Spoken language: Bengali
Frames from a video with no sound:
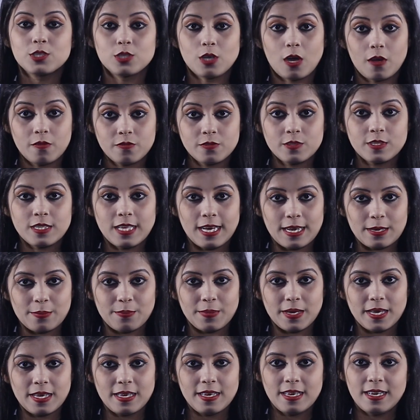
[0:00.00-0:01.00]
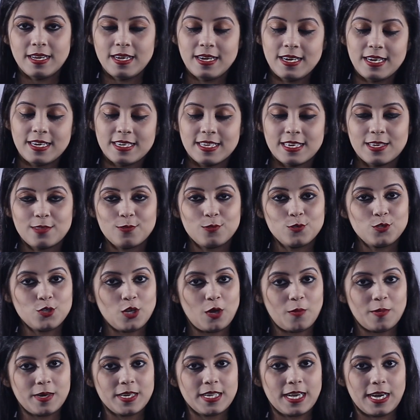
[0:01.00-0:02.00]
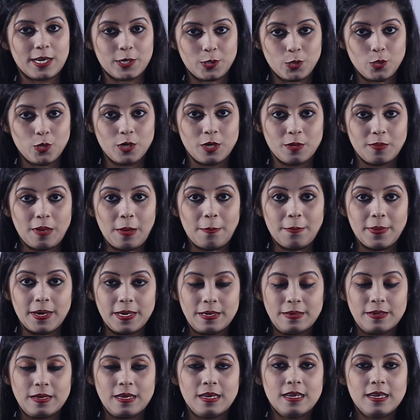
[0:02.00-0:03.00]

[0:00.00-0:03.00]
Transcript: সফট থাকবে এটা কিন্তু সবারই আগ্রহের ব্যাপার